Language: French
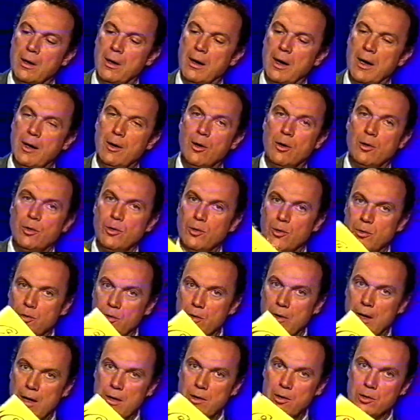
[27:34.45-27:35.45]
Alors le nom du
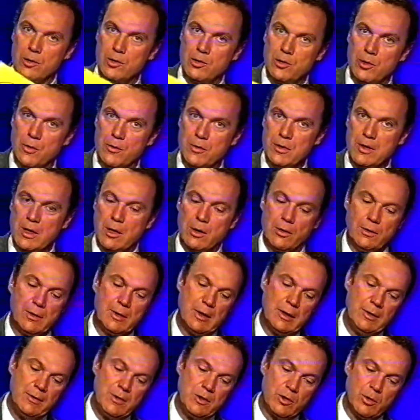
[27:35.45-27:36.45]
gagnant sur vos écrans de
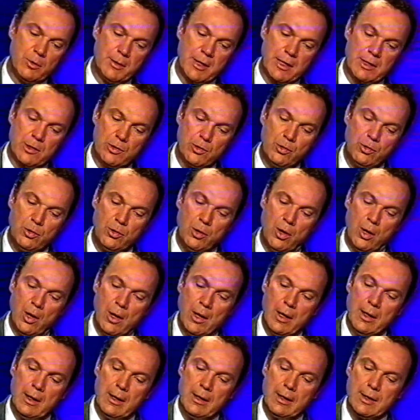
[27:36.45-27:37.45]
télévision bien sûr.
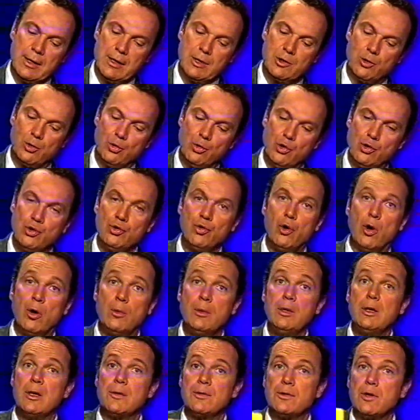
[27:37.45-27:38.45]
Et la question du jour, en
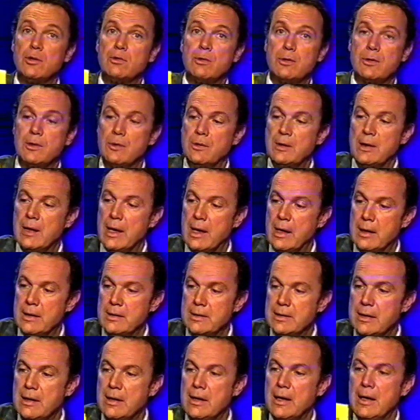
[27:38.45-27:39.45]

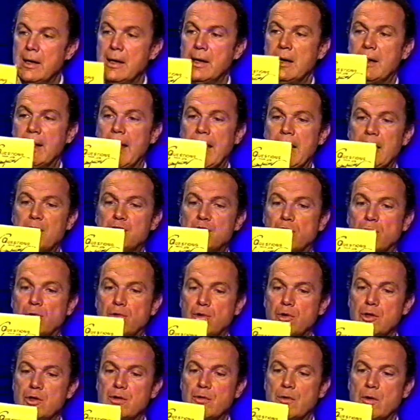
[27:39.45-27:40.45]
1975, quelle
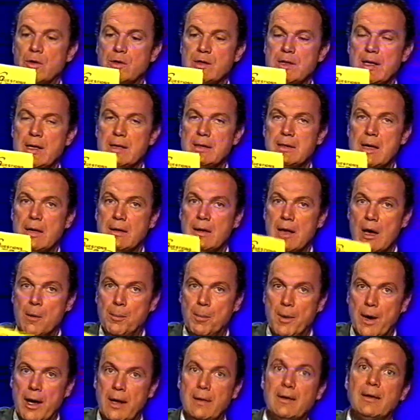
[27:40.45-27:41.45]
chanteuse française
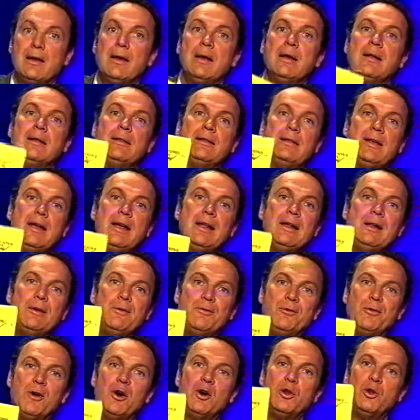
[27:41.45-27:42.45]
interprète
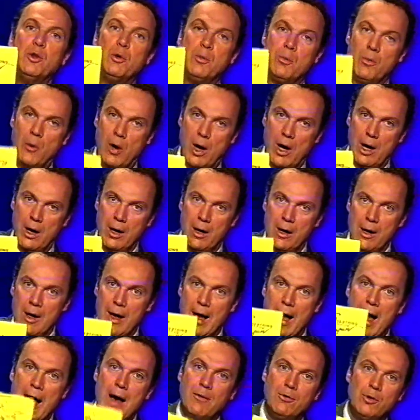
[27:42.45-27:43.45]
Téléphone-moi
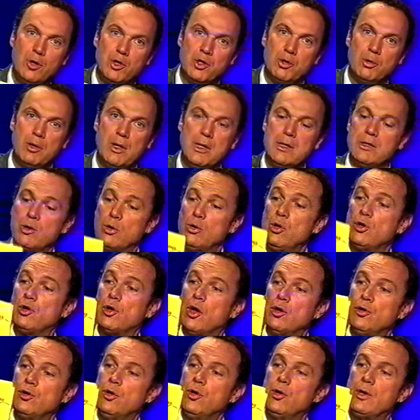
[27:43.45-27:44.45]
à vous de jouer sur le
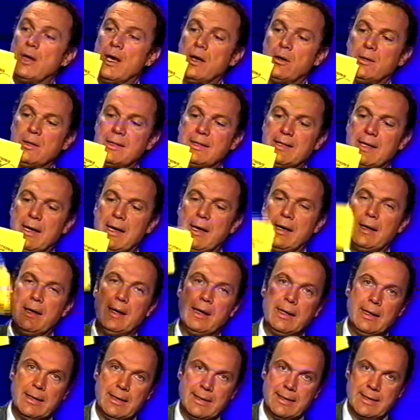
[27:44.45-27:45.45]
32 45
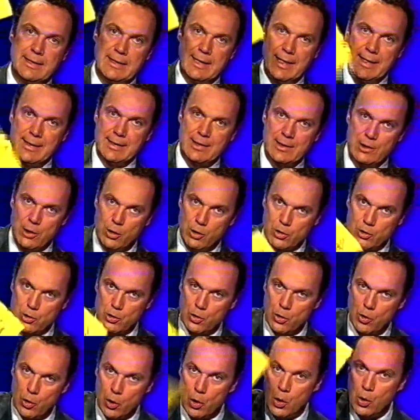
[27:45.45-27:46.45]
500
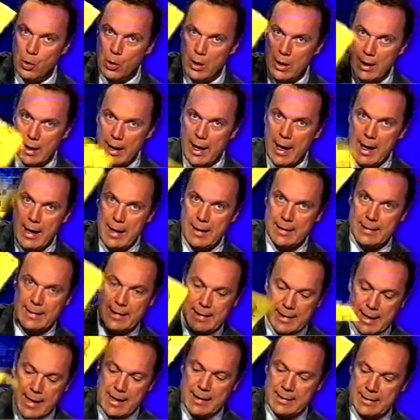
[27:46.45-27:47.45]
euros à
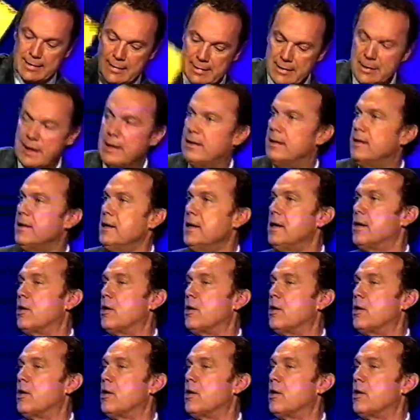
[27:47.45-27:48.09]
gagner.